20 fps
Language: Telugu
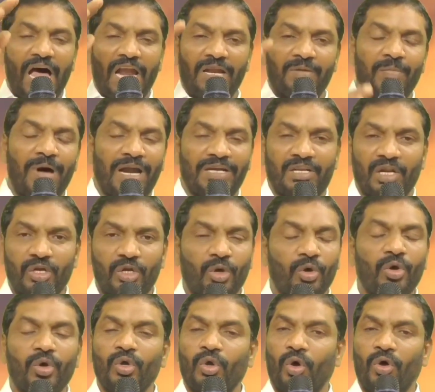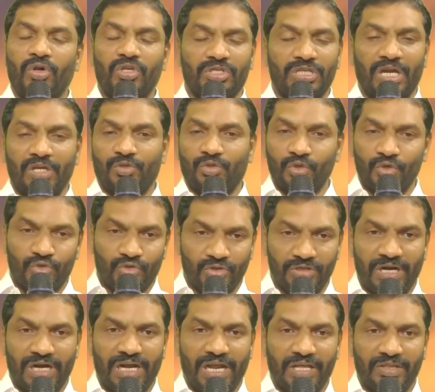అన్న మాటను ఒకసారి
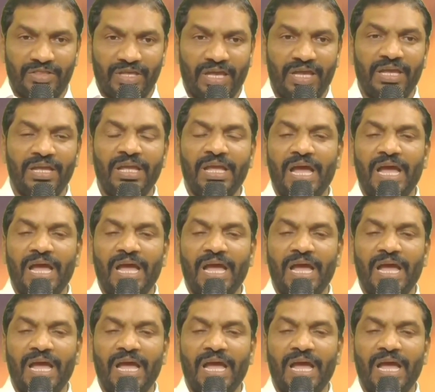చూసుకున్నట్లయితే